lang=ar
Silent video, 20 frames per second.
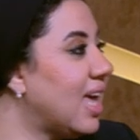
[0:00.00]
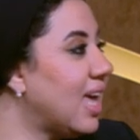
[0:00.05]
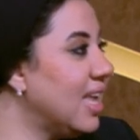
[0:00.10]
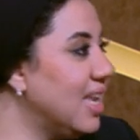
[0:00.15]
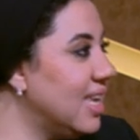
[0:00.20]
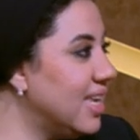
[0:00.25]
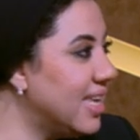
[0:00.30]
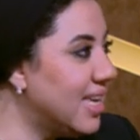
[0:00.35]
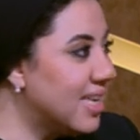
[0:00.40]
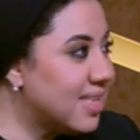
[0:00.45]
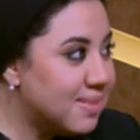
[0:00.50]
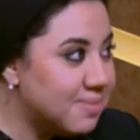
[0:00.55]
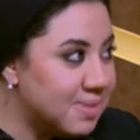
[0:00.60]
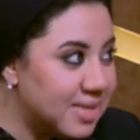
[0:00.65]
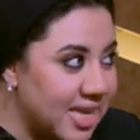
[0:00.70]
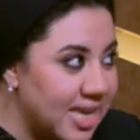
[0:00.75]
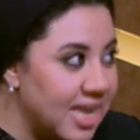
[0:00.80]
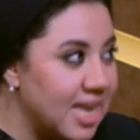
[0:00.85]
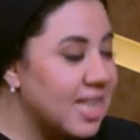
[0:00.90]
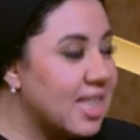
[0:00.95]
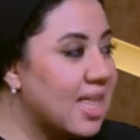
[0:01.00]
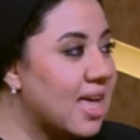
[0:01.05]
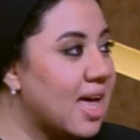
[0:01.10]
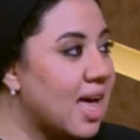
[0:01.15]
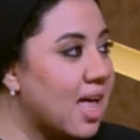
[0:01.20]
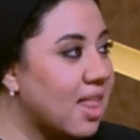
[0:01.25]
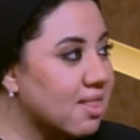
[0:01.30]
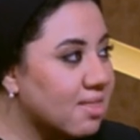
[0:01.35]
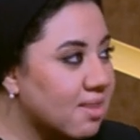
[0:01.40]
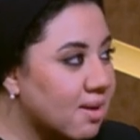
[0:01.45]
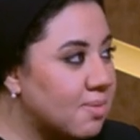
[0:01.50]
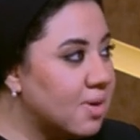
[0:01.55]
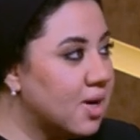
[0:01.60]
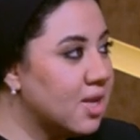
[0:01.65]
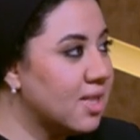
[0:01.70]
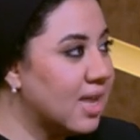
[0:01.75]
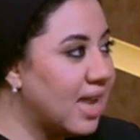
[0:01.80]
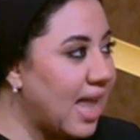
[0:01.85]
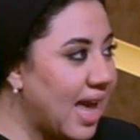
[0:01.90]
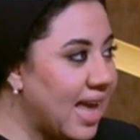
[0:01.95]
ايه اللي يدينا
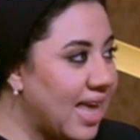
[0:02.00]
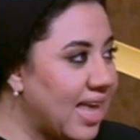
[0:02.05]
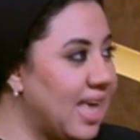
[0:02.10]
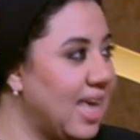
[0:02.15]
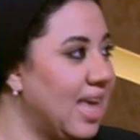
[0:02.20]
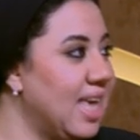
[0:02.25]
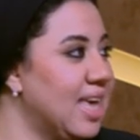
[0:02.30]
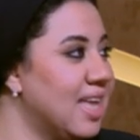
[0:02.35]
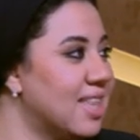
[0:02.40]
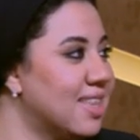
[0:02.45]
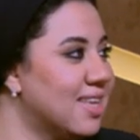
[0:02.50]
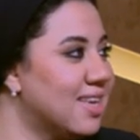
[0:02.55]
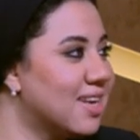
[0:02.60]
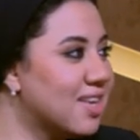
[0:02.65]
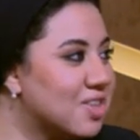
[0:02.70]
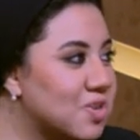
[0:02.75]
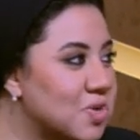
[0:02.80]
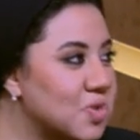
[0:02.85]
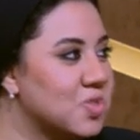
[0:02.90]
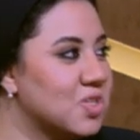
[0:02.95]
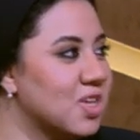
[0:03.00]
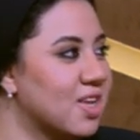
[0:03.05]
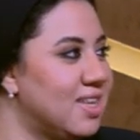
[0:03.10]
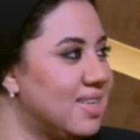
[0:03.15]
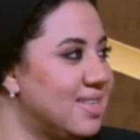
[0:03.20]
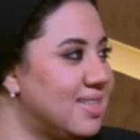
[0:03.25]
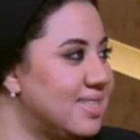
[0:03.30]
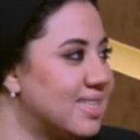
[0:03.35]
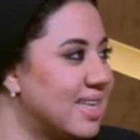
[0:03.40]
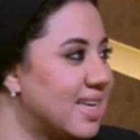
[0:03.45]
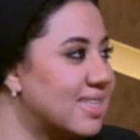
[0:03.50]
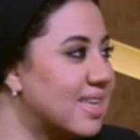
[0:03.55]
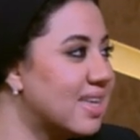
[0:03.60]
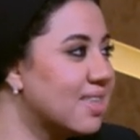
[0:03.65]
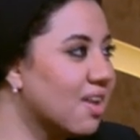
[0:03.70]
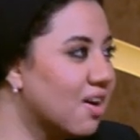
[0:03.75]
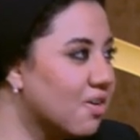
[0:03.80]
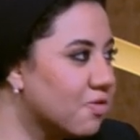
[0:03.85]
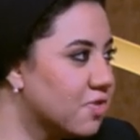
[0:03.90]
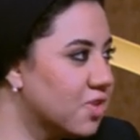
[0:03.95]
الضمانه الحقيقيه اننا نوصل
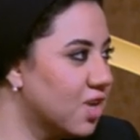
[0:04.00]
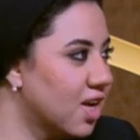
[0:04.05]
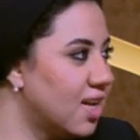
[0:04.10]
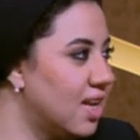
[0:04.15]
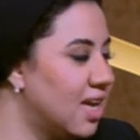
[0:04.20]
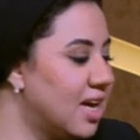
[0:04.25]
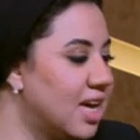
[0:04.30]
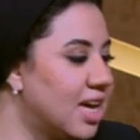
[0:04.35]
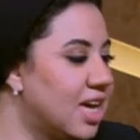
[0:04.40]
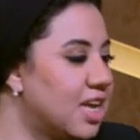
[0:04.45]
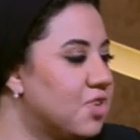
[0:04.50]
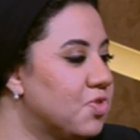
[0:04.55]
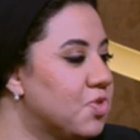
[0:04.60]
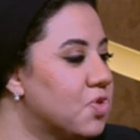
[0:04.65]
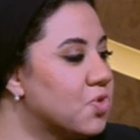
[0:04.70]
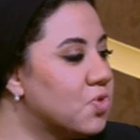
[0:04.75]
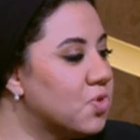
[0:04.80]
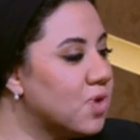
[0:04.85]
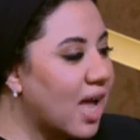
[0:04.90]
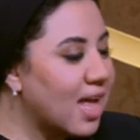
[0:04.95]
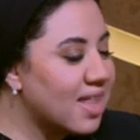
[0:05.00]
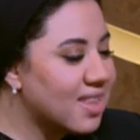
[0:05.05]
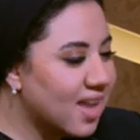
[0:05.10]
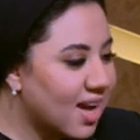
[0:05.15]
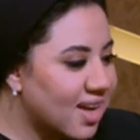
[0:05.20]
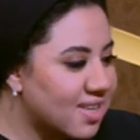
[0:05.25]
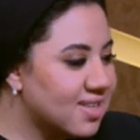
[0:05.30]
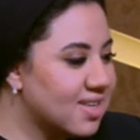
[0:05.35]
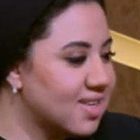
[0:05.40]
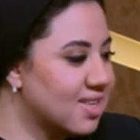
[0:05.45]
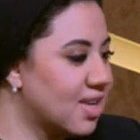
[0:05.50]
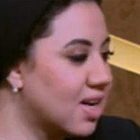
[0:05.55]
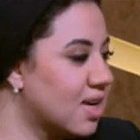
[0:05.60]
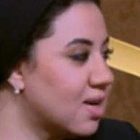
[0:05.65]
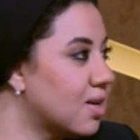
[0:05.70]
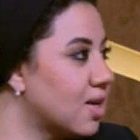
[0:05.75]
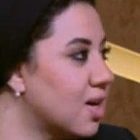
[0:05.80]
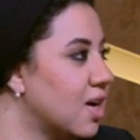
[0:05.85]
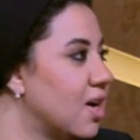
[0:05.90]
لسياسات افضل انه يكون عند حضرتك